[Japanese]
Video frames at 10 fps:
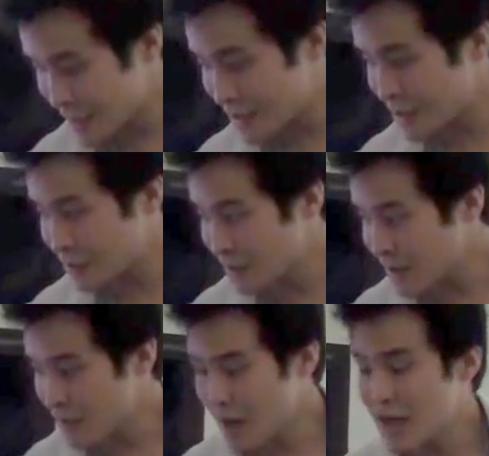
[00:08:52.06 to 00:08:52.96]
致したツイート
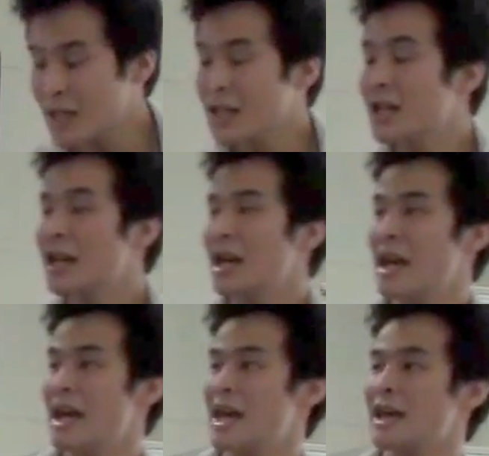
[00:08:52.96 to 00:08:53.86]
例えば、
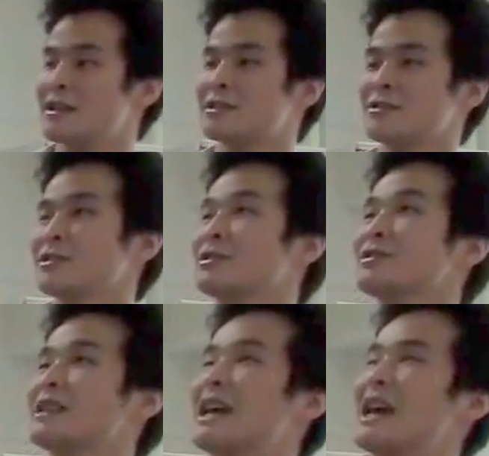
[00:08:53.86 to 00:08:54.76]
えー、そ
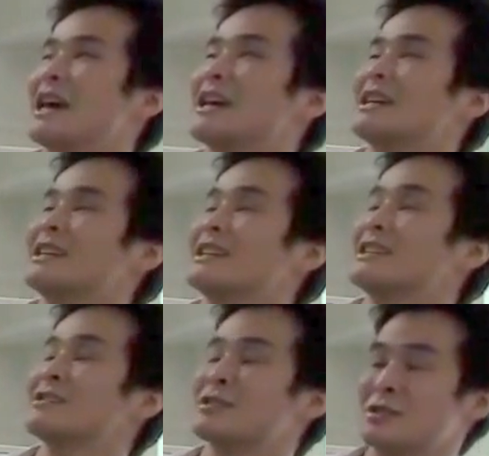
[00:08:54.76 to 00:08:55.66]
の
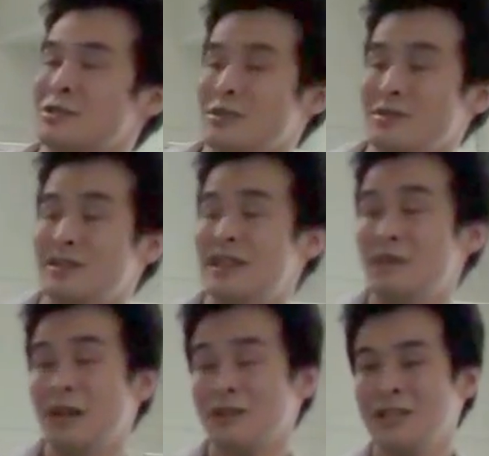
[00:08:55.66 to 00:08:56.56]
1つの
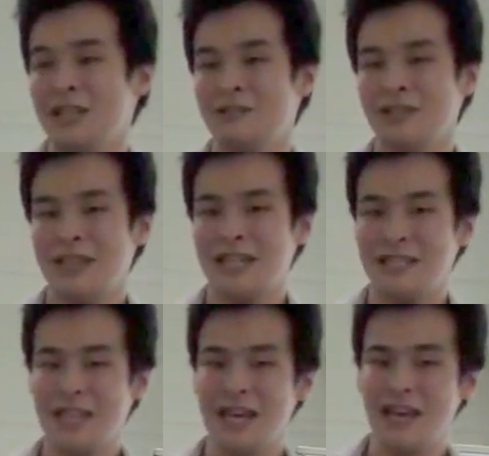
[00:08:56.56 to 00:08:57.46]
デマのツイートに対
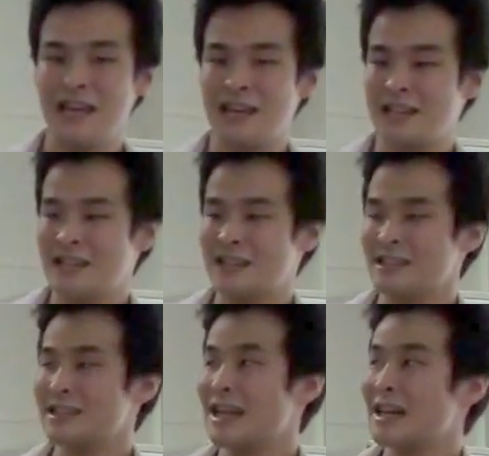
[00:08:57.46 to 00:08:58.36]
して、
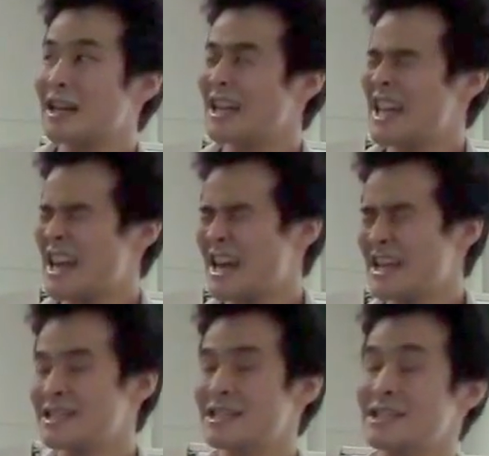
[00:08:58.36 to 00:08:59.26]
えー、
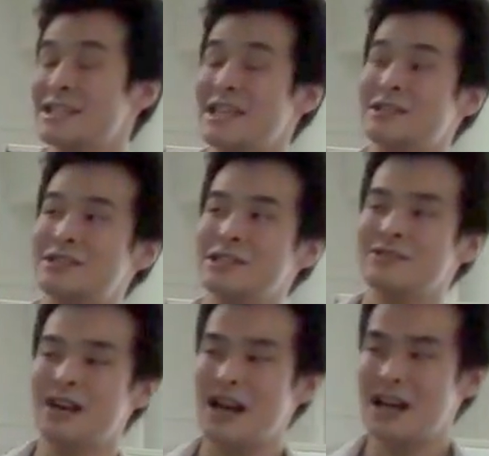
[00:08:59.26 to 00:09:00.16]
返信している
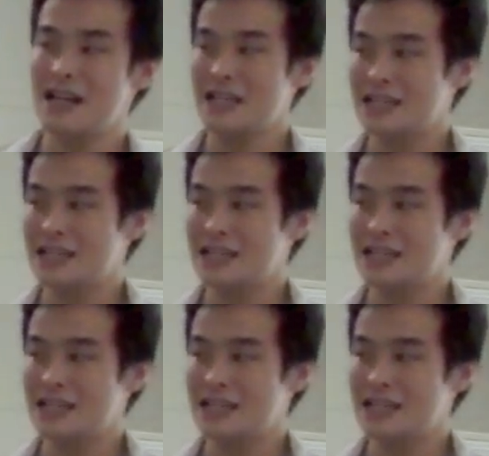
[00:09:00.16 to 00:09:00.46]
ツイートが